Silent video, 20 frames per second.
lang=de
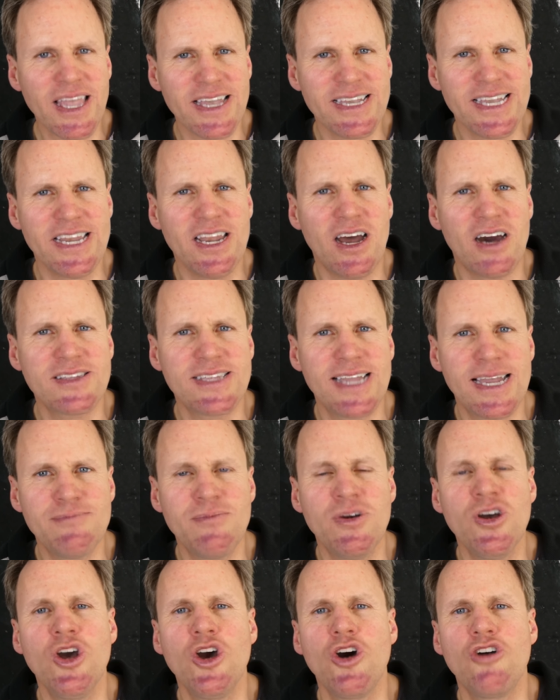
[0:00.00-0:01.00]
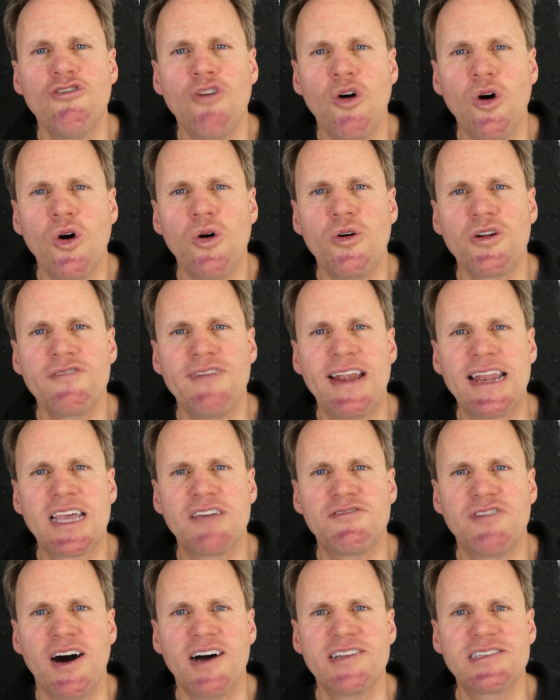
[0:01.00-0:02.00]
Je nachdem, wo und welche
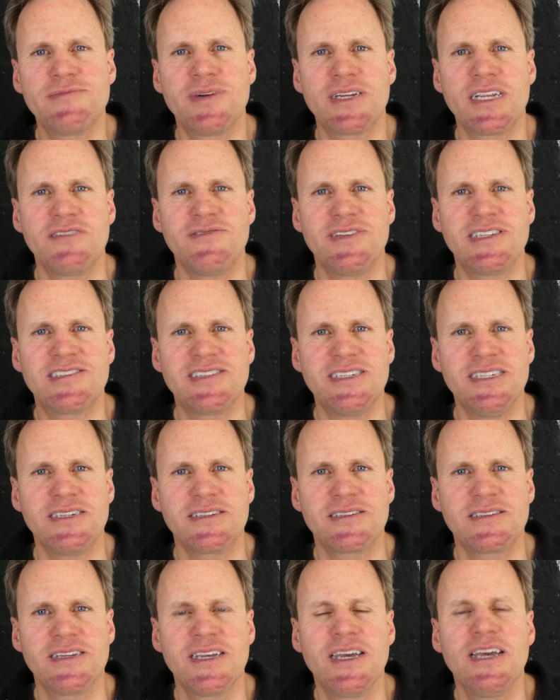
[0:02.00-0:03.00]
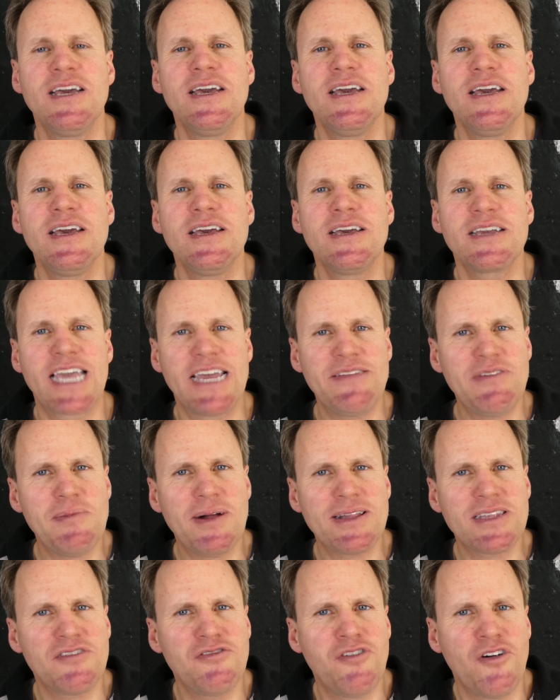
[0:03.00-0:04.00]
Phase man investiert. Gehen wir
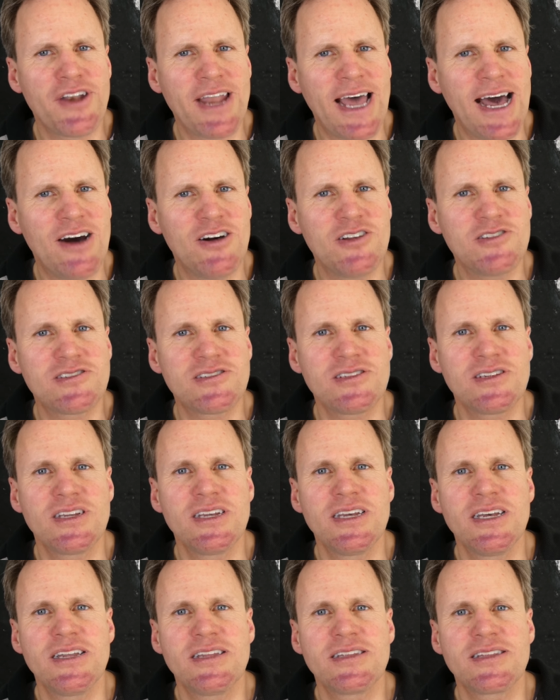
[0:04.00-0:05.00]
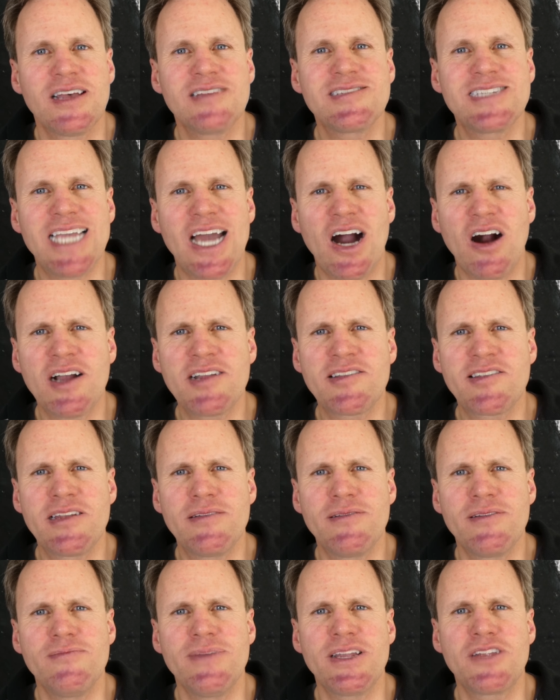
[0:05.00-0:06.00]
mal davon aus, dass die
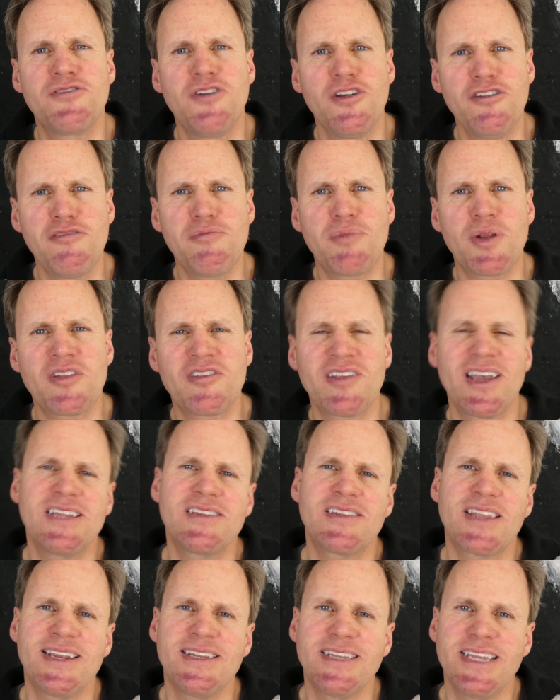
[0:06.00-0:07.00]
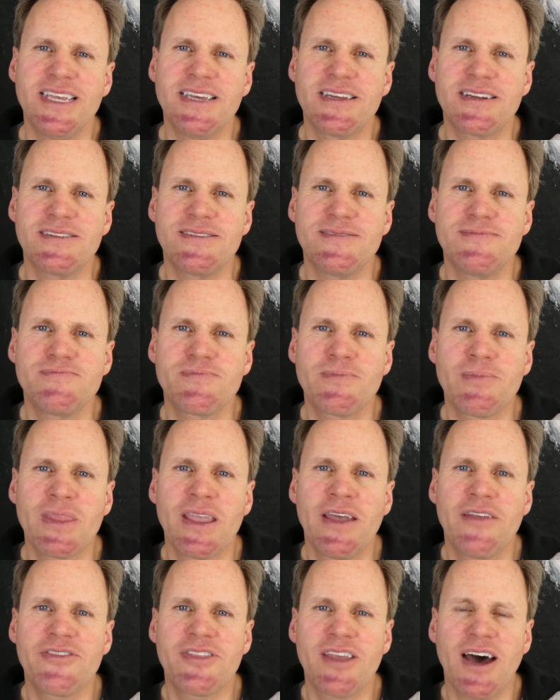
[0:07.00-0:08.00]
Aktien mit 5% rendieren
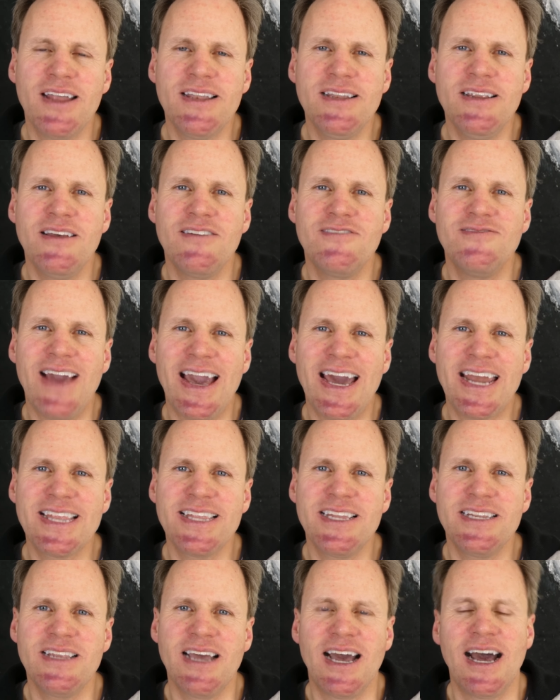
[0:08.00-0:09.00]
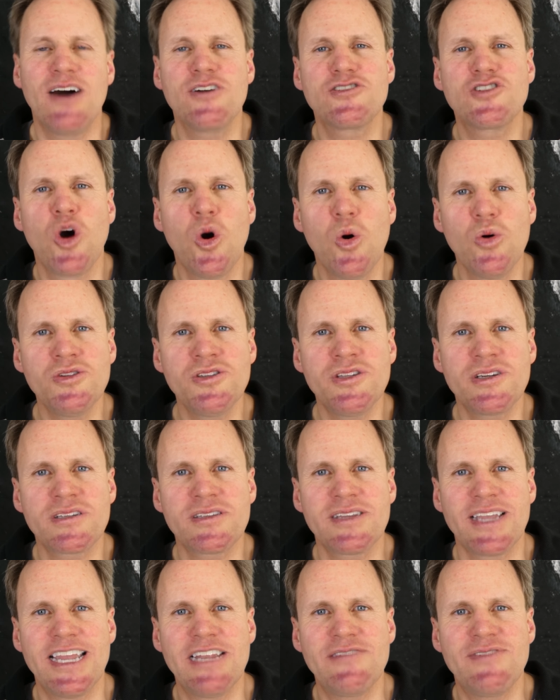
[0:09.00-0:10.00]
dann werden aus
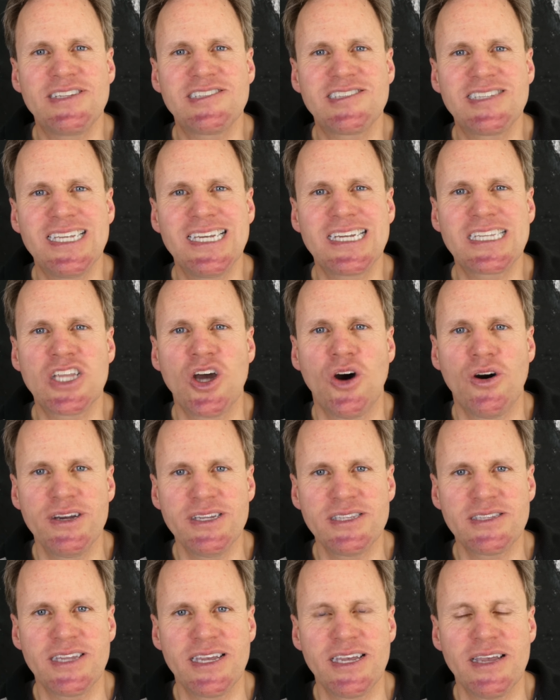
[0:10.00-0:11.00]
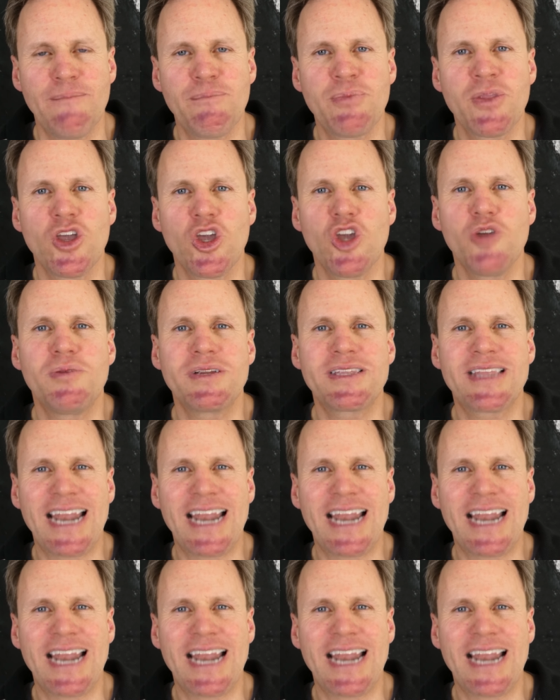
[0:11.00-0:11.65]
100 investiert heute über